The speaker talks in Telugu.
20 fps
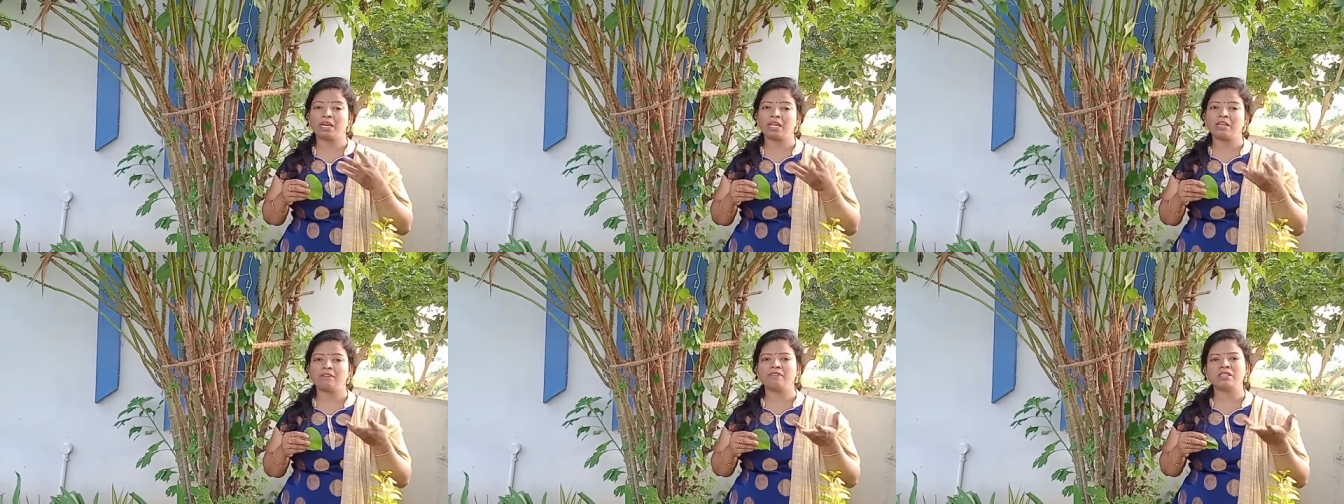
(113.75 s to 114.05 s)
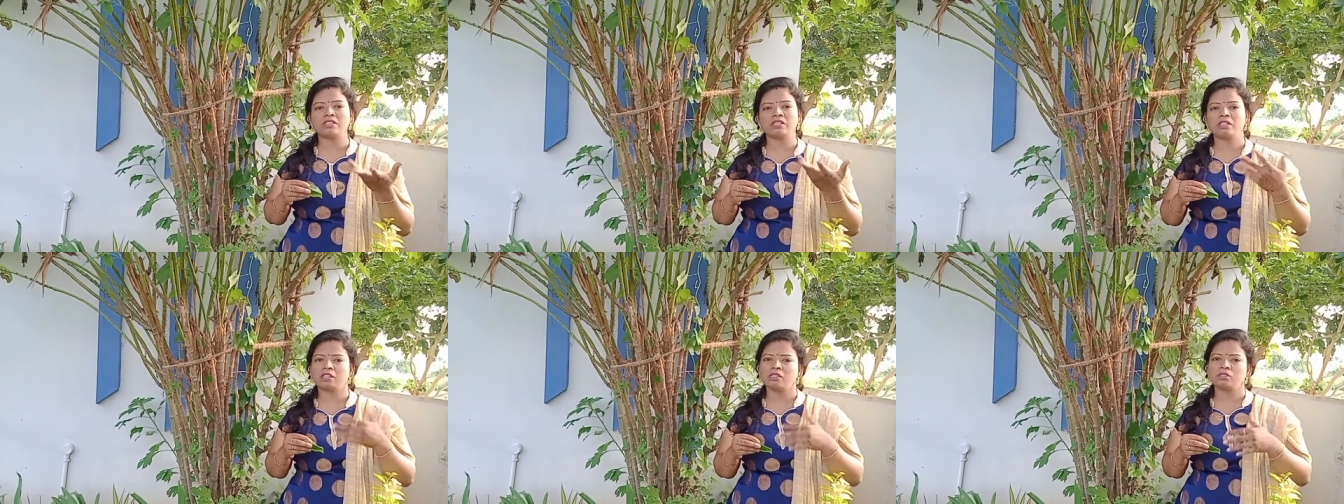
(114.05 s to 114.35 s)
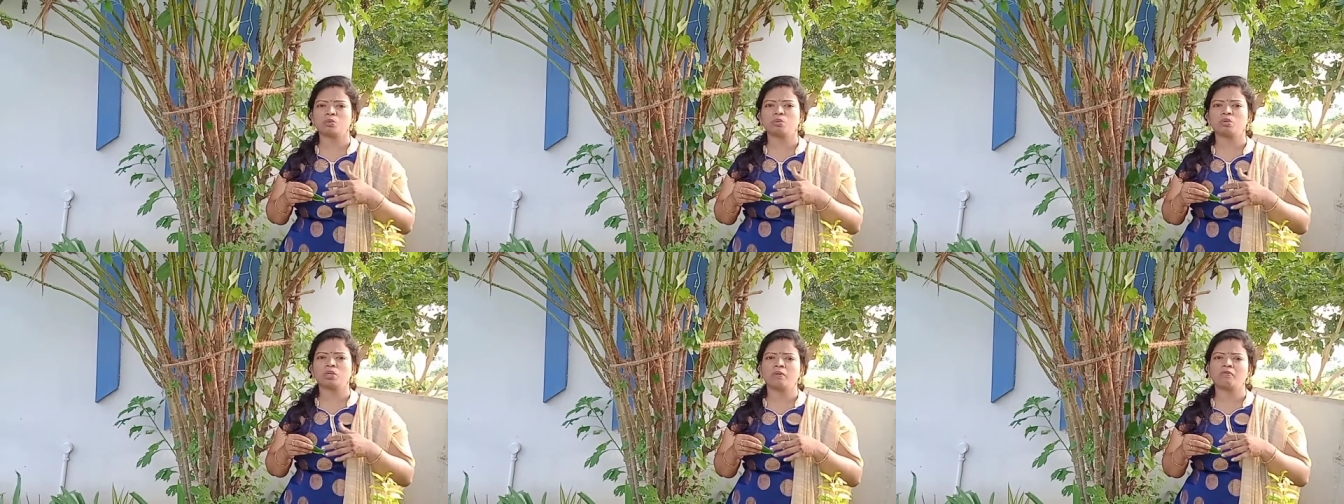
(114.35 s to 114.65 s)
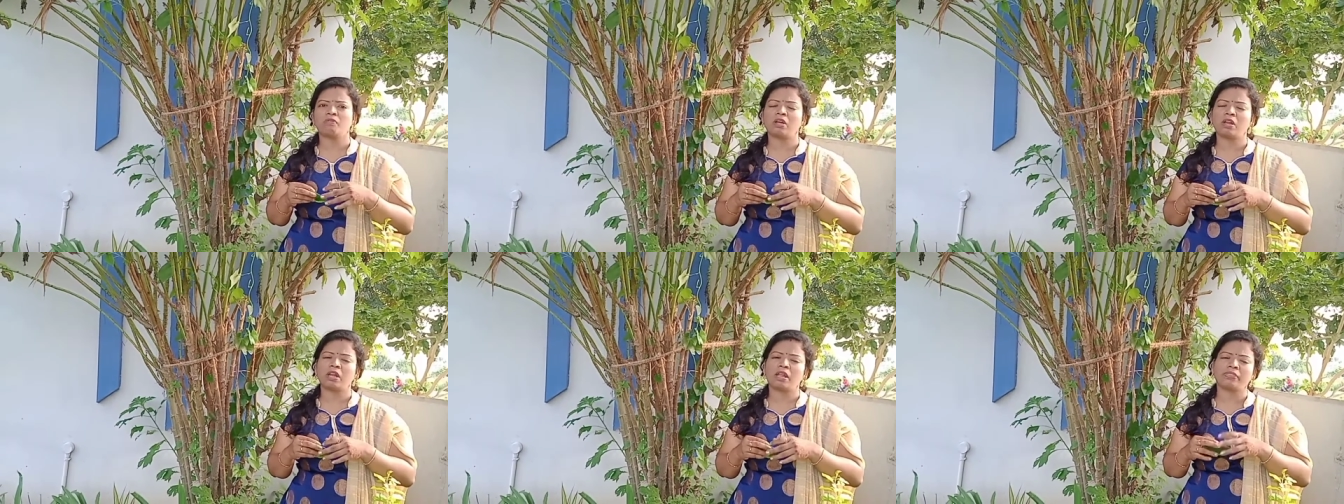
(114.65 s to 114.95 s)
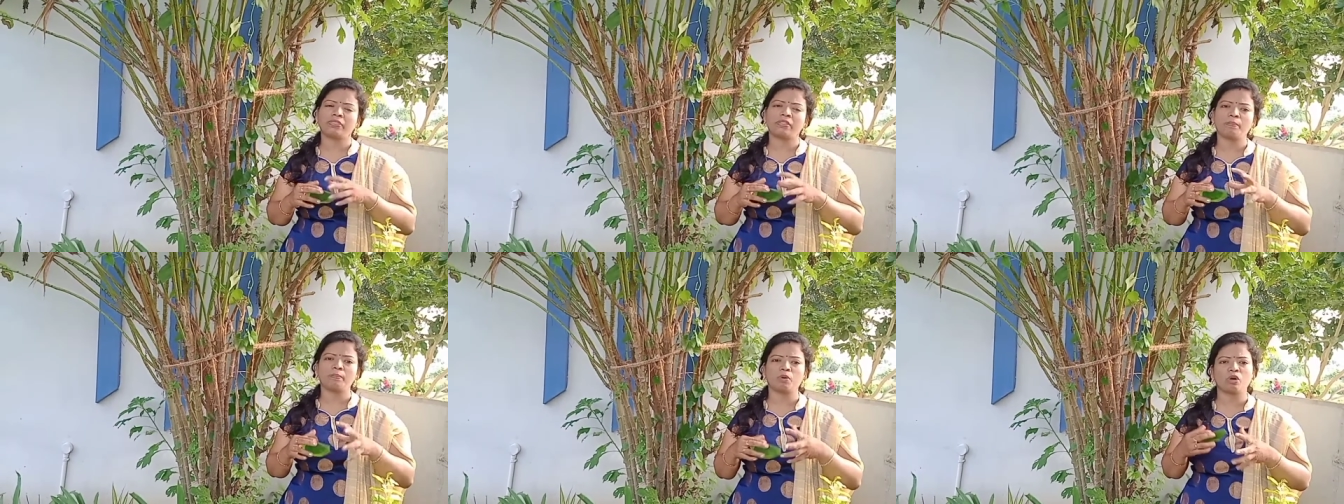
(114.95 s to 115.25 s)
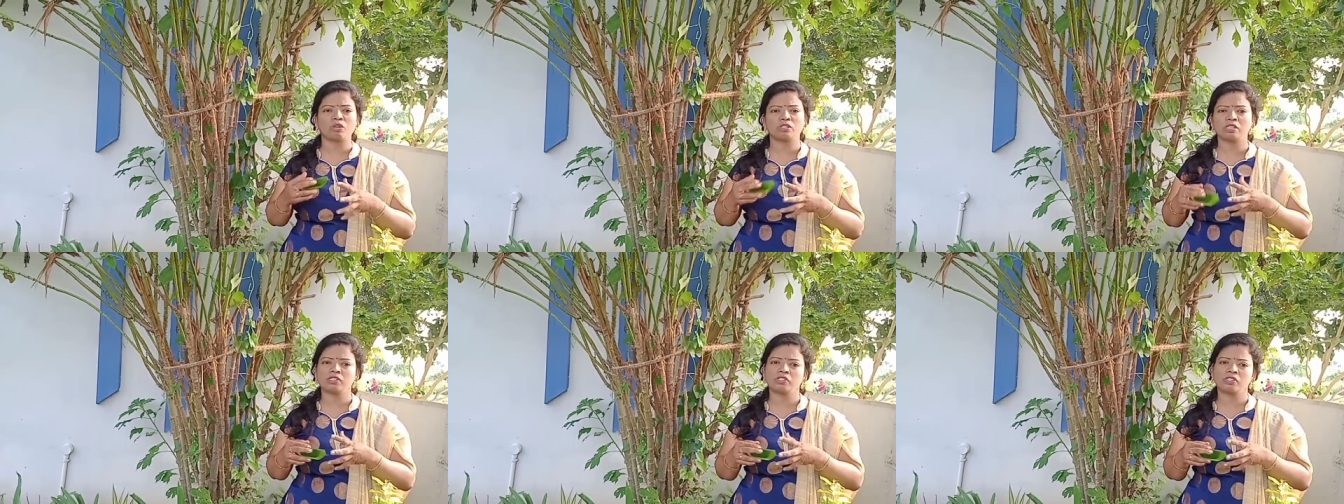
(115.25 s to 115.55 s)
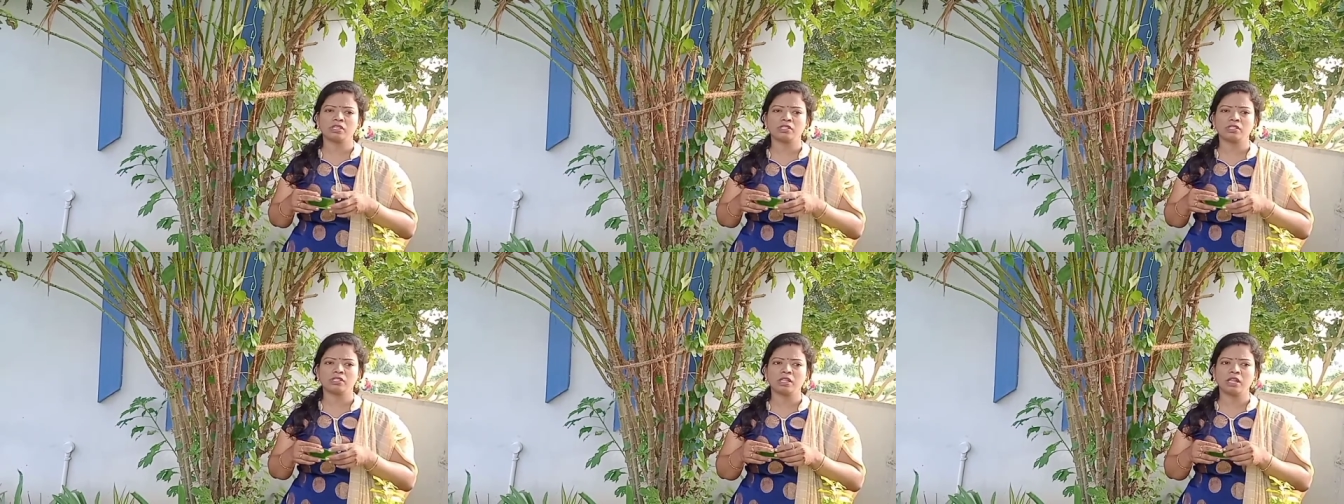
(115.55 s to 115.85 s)
మనీ వేసి తీసుకుంటాం వాళ్ళంతా ప్రాసెస్
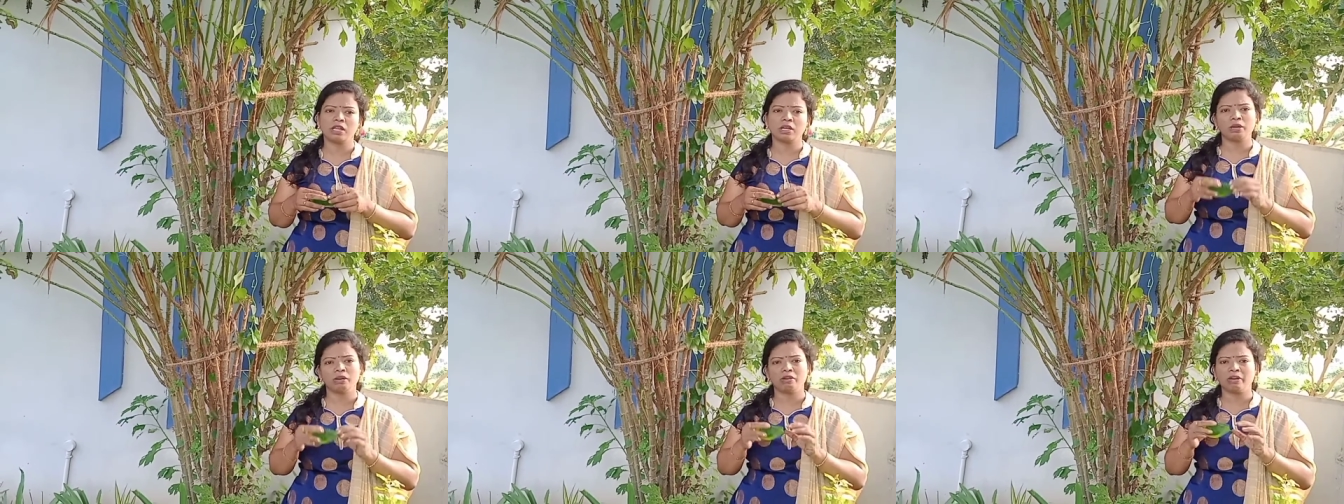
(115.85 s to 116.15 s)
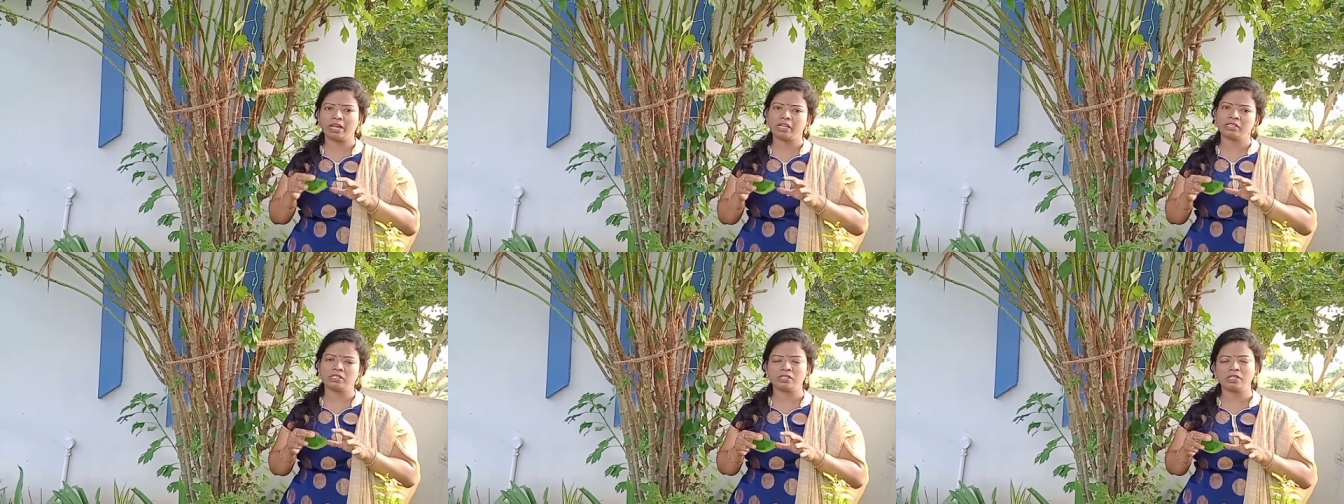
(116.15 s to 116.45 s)
చేసి దాన్ని డ్రై